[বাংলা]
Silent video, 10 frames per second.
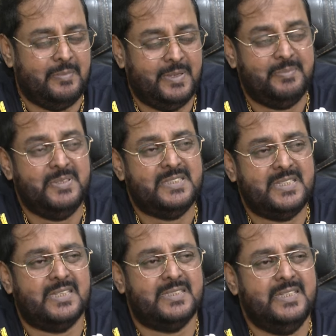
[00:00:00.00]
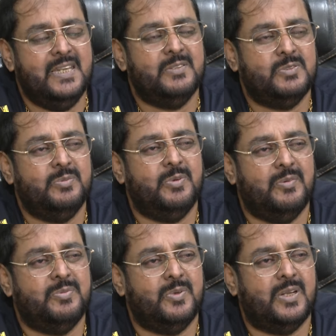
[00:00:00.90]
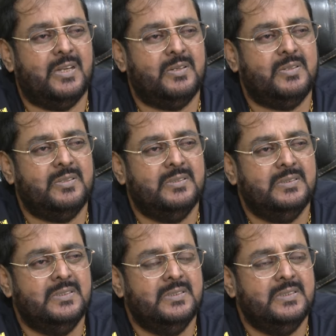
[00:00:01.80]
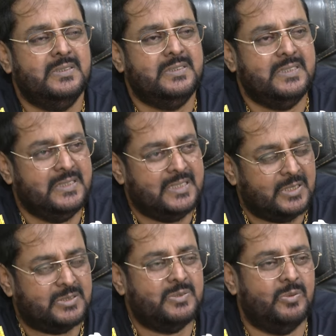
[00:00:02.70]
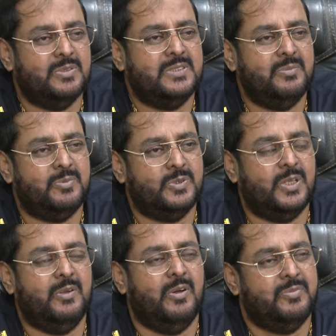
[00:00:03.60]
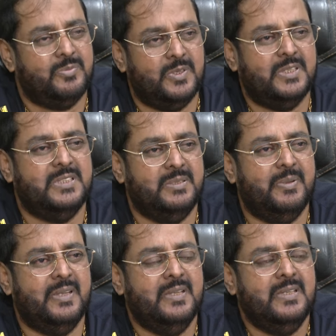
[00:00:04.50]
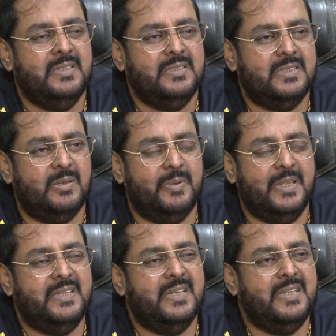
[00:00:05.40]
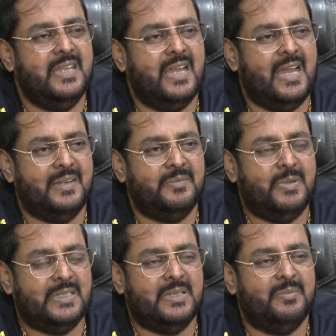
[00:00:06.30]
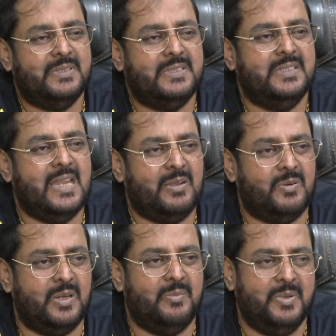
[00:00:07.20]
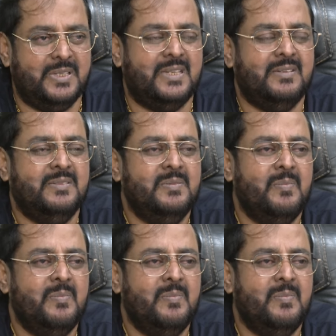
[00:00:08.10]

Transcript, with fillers: আমার বিশ্বাস ইন্ডিয়ান ছবি অফ করার চিন্তা চলছে বোধহয় অফ করে দিবে তবে এইটা নিয়ে আর মাতামাতি না করা বেটার